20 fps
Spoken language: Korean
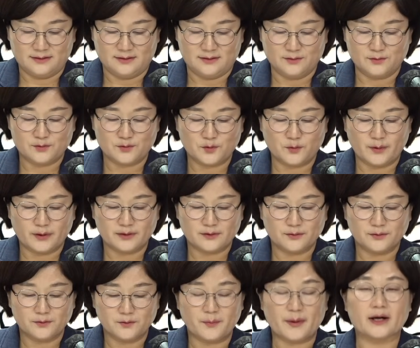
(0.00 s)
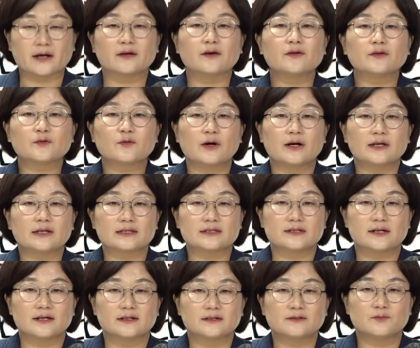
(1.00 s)
뉴스토마토 박현광
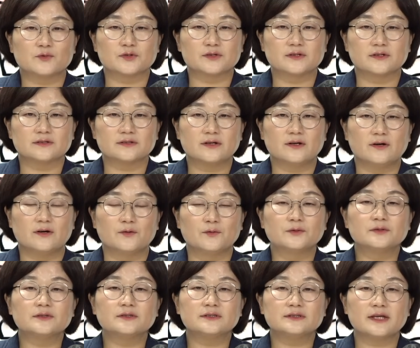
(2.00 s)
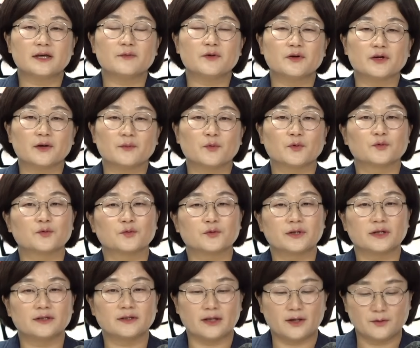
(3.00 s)
기자를 모셔서 오늘 새벽에
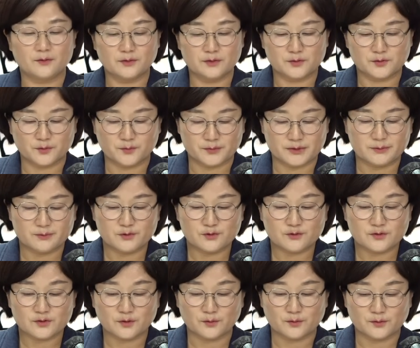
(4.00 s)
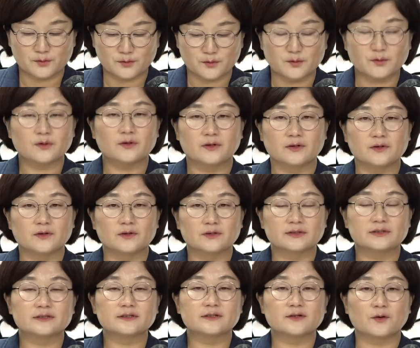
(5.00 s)
보도된 내용을 좀 집중적으로 어,
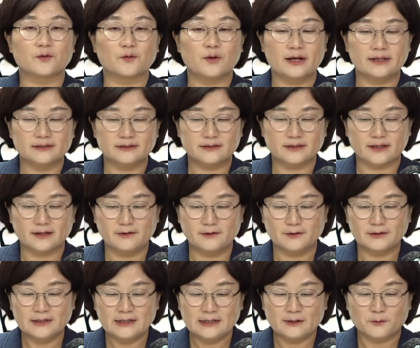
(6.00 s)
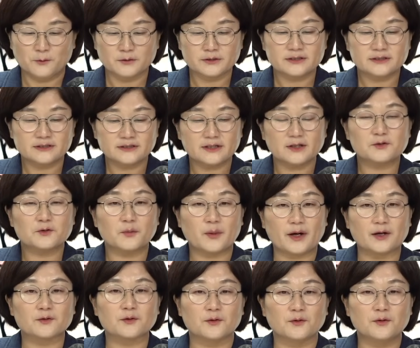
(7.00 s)
들으려고 하는데요. 오시는 대로
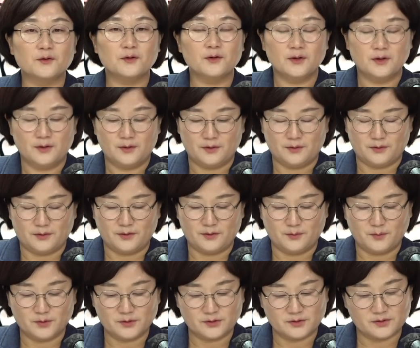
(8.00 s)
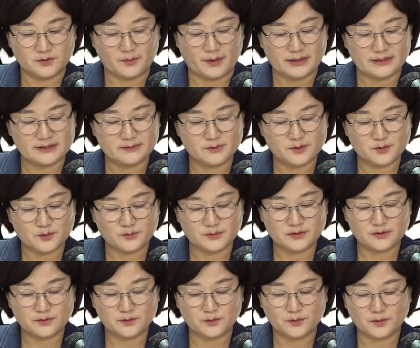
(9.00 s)
바로 어, 모셔서 말씀을 좀
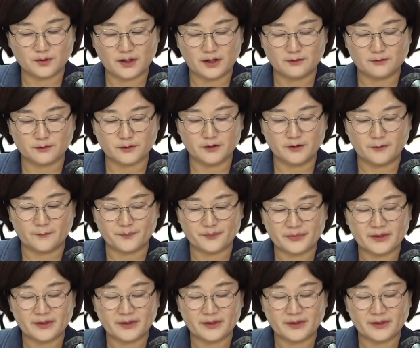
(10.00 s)
듣도록 하고요.